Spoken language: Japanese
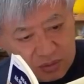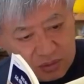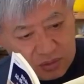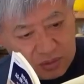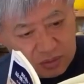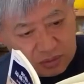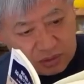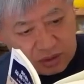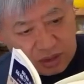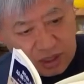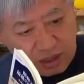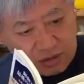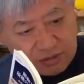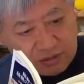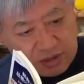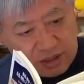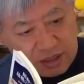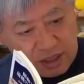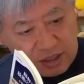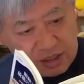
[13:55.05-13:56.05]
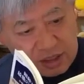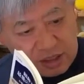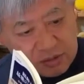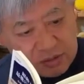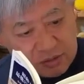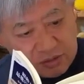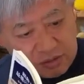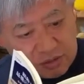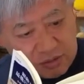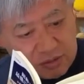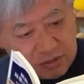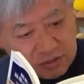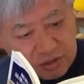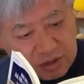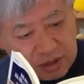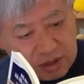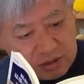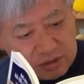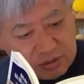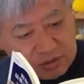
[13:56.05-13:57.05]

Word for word: こうって書くんだよね。適候のこうって。